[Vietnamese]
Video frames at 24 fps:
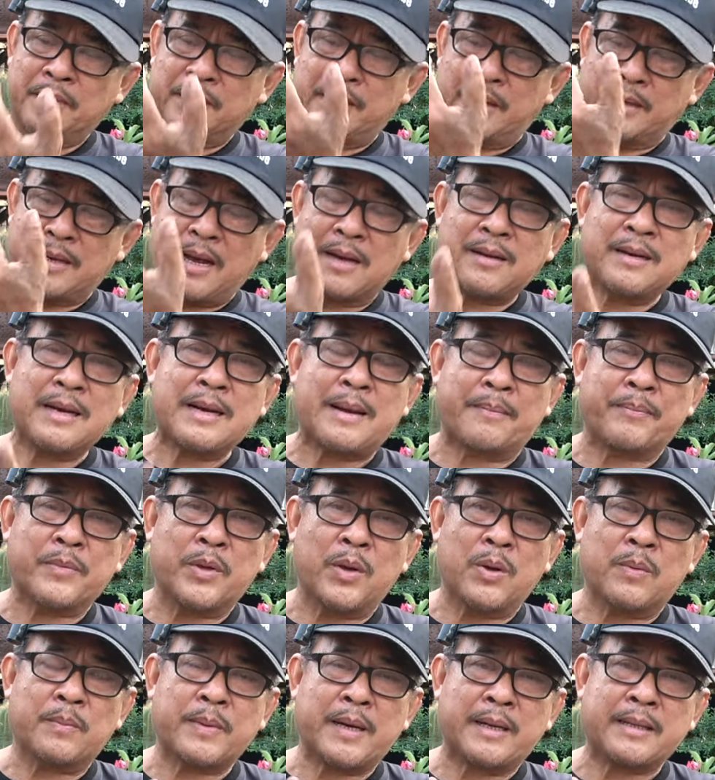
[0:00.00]
thì đất nó nằm
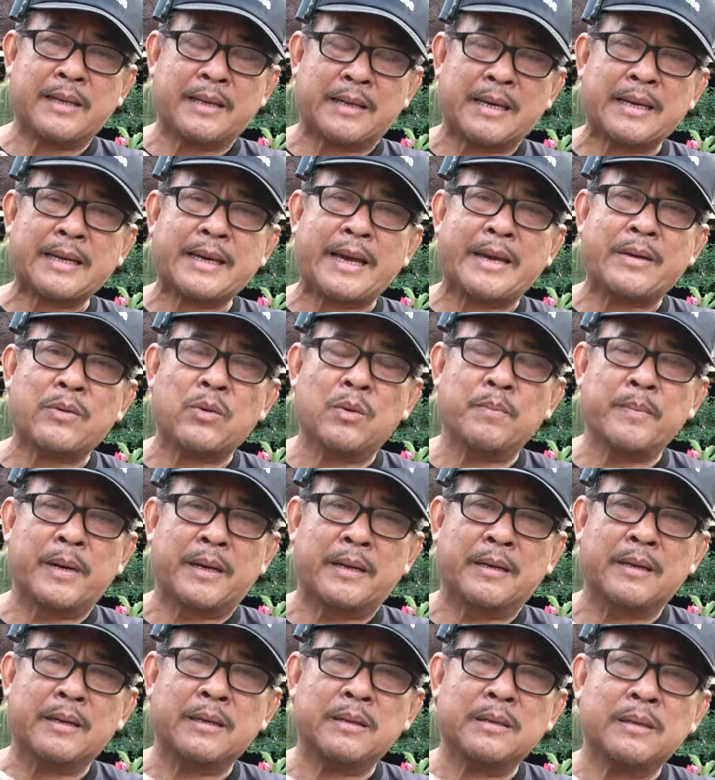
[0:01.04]
nhiều ở đây thì cái cây của
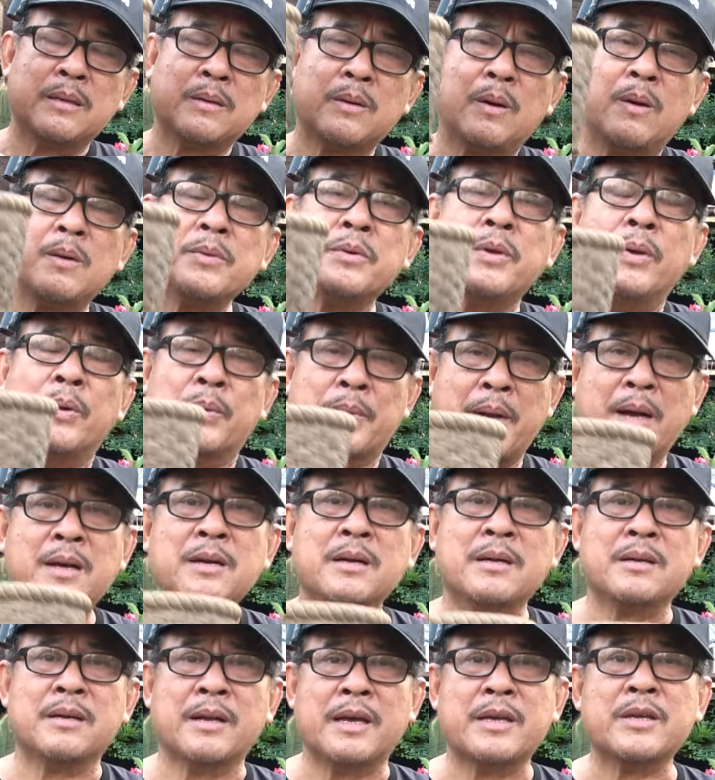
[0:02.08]
mình nó, nó có nhiều đất
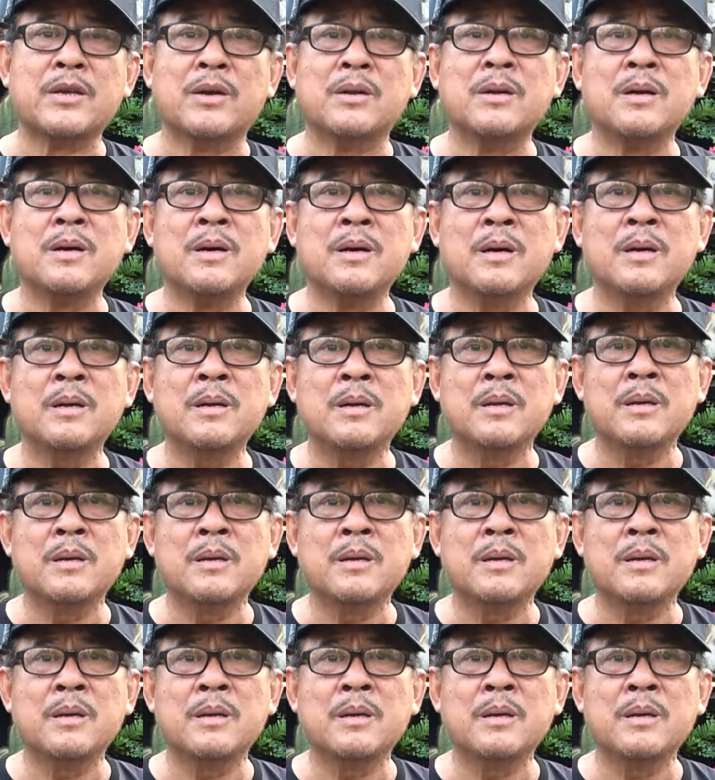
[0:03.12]
để cho nó